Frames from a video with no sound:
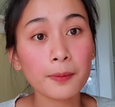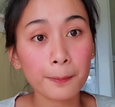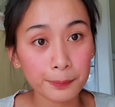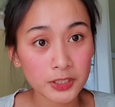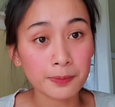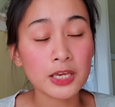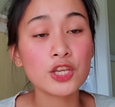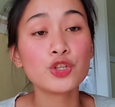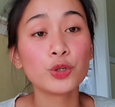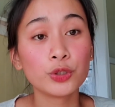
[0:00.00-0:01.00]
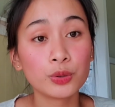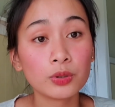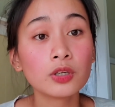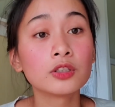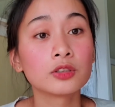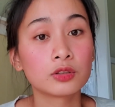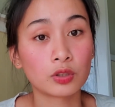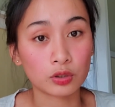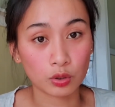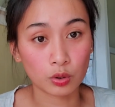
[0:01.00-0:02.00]
sabihin nyo yung
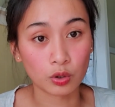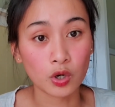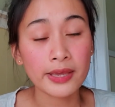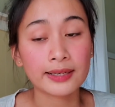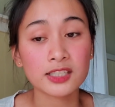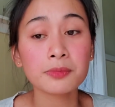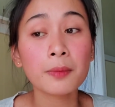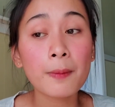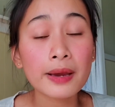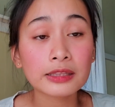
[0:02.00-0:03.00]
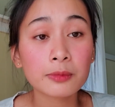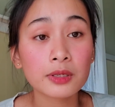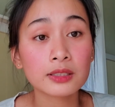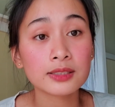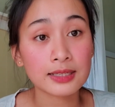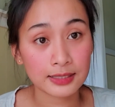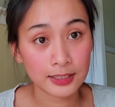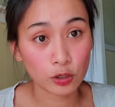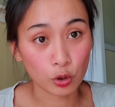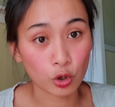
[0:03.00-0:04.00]
totoo. Kasi mababait naman sila sa
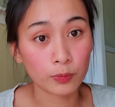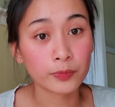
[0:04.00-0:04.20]
loob.